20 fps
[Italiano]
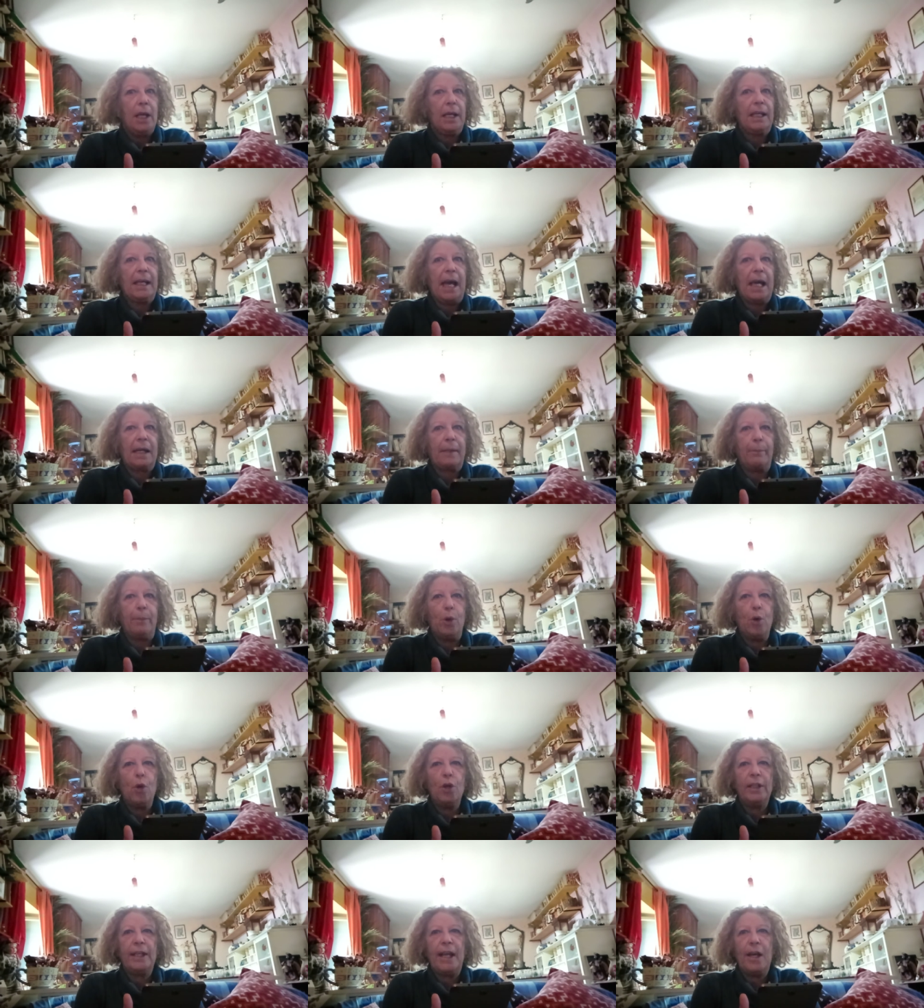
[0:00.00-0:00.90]

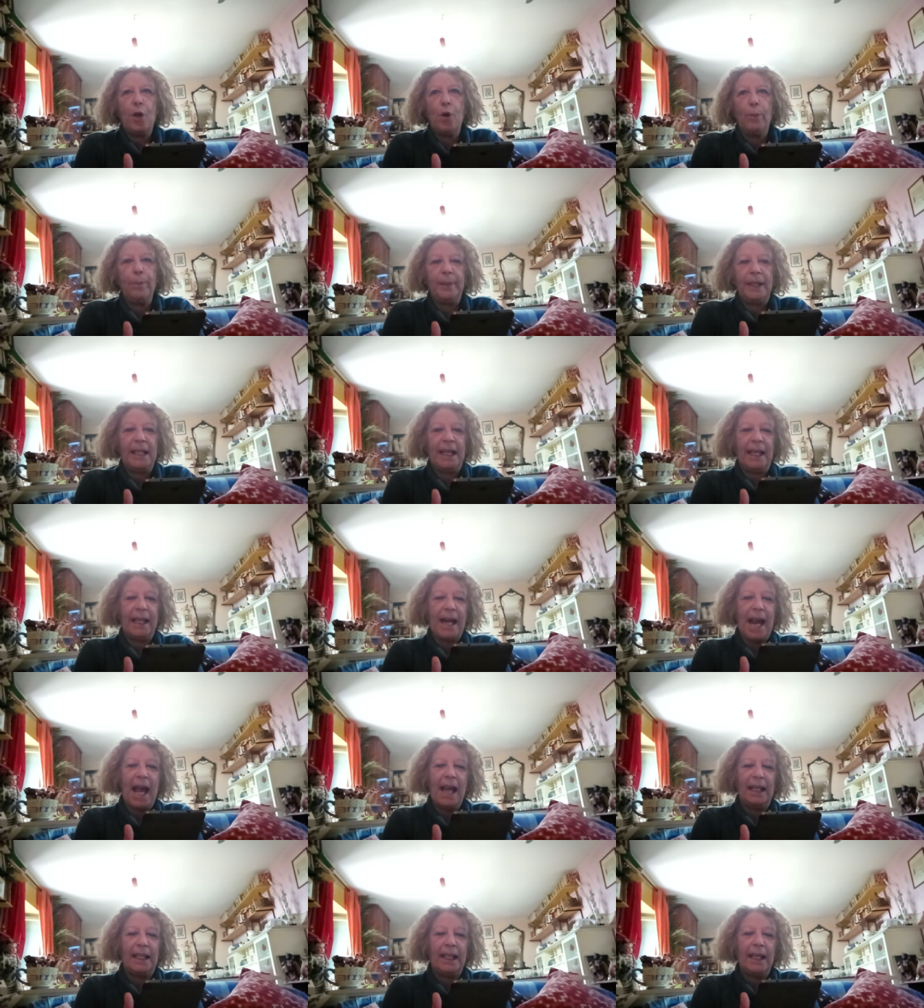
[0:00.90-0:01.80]
carbone o
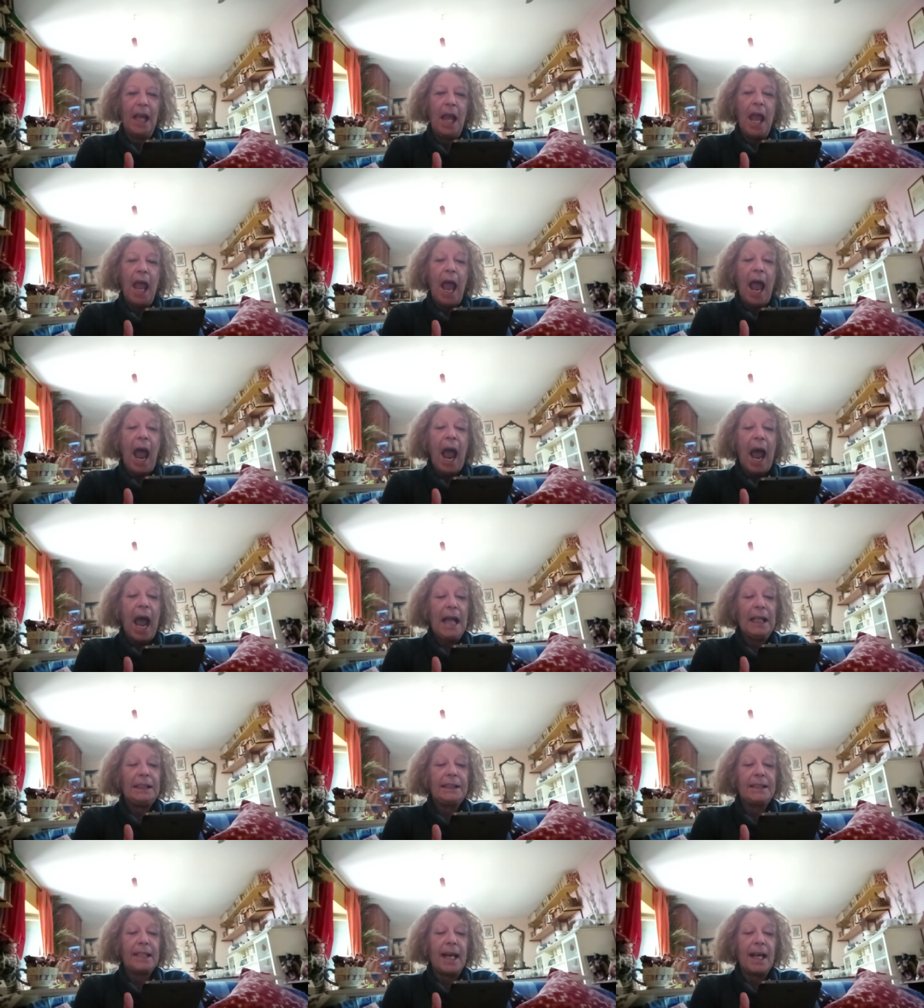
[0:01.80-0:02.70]
minerali,
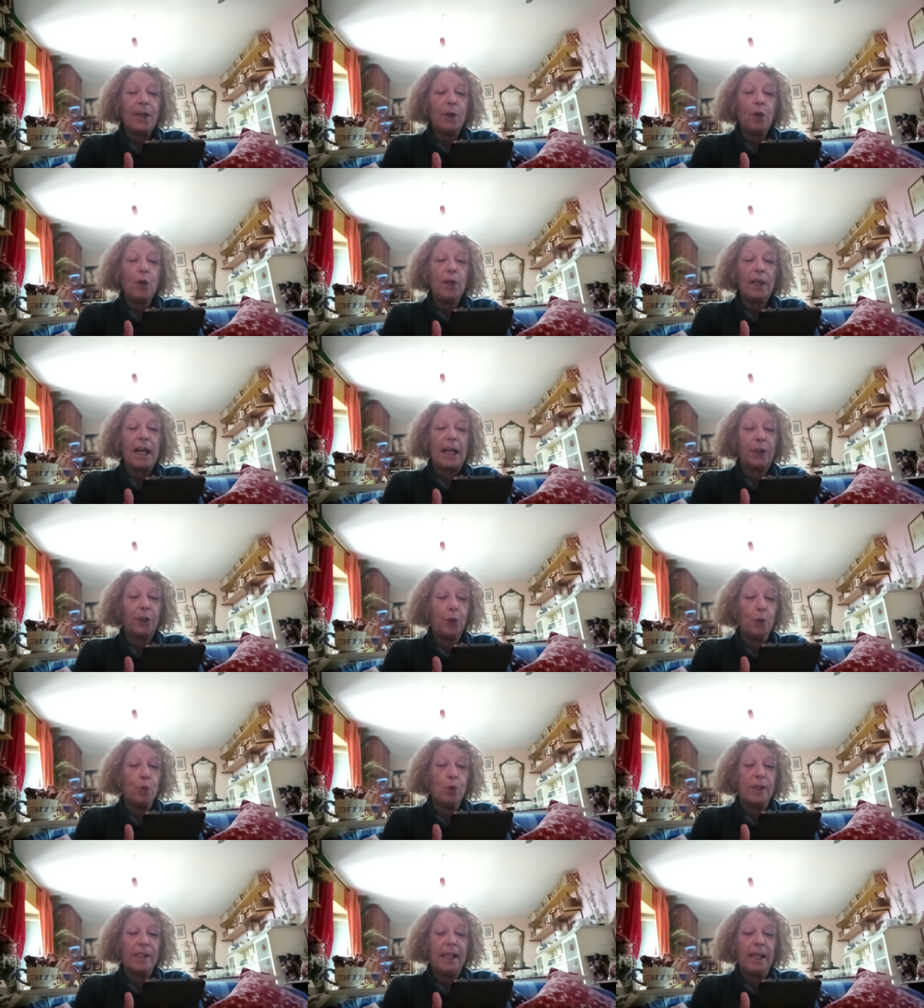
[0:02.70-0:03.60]
altri ancora
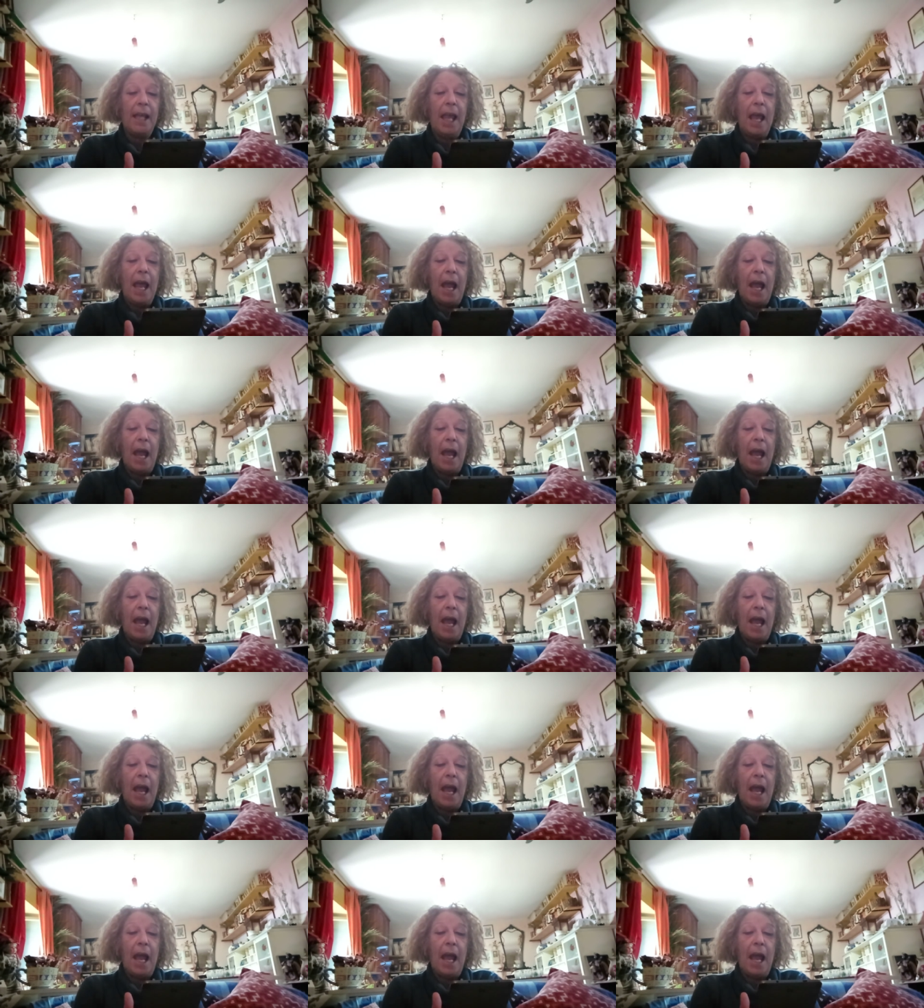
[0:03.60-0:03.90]
chiusi